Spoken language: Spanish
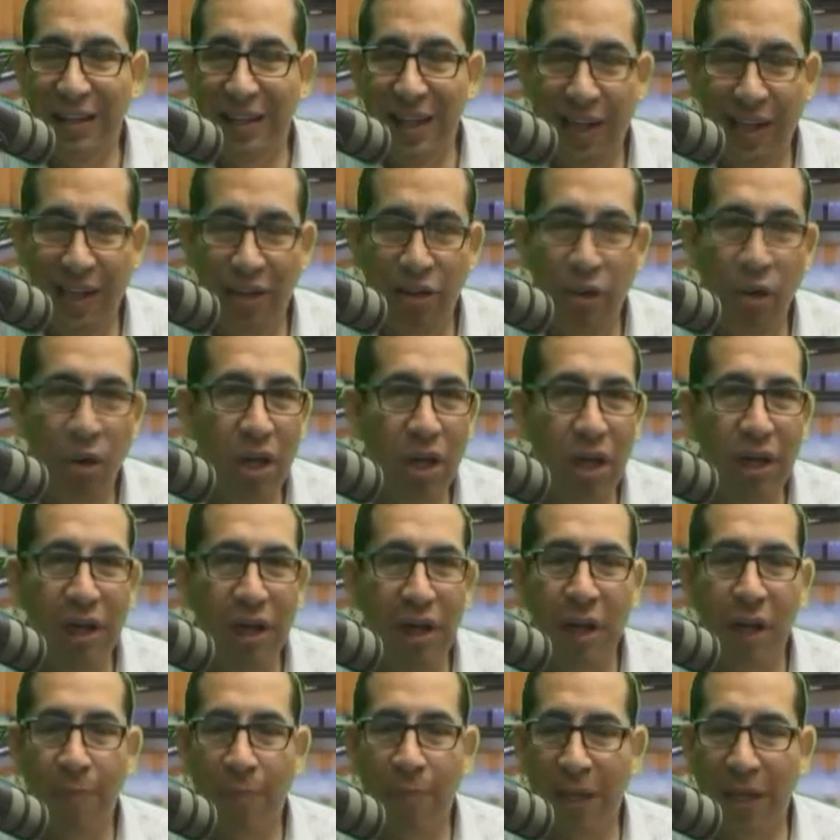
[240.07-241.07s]
de la Iglesia
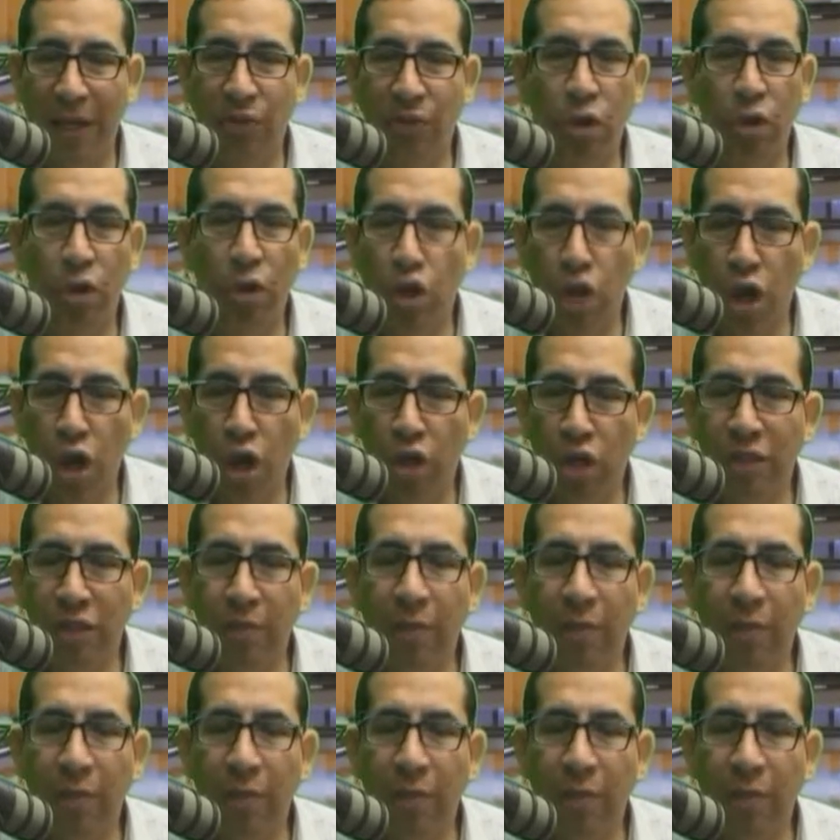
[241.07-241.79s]
Católica, el pastor.